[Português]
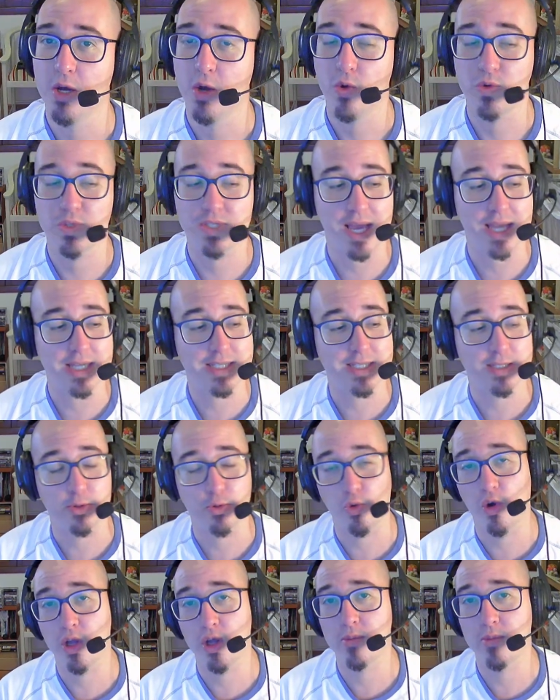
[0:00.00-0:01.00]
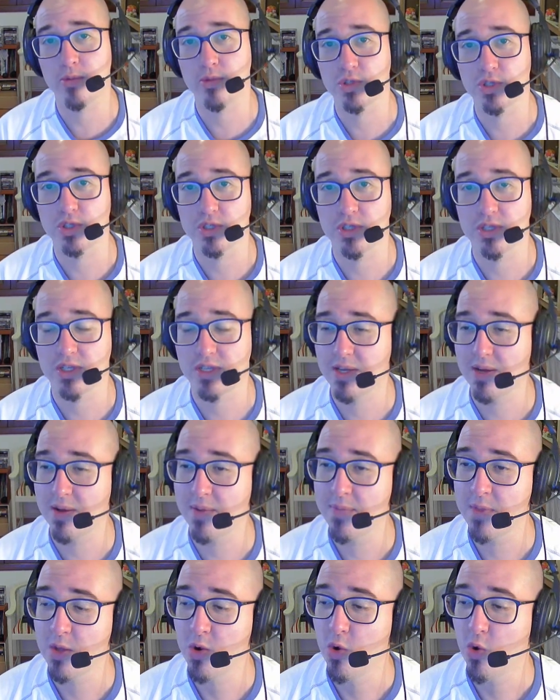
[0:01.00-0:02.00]
usar sinônimos né?
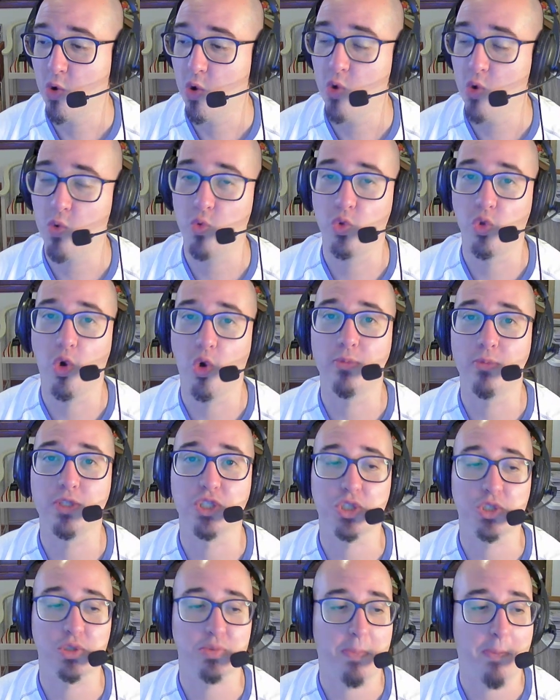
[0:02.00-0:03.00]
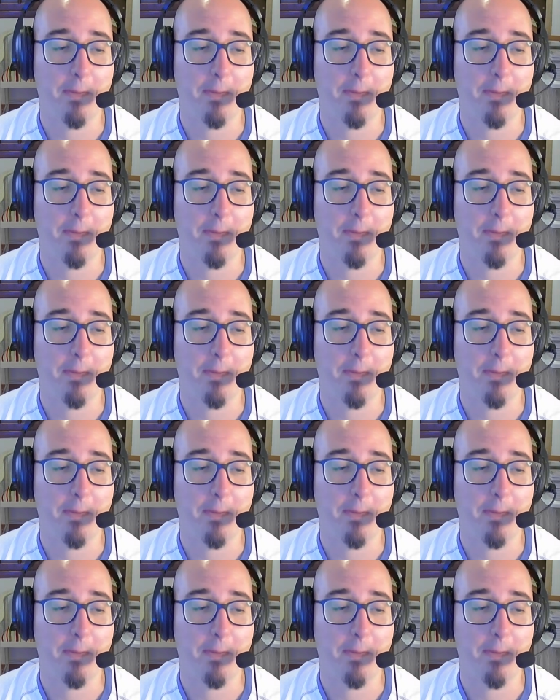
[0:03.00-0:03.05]
ou nomes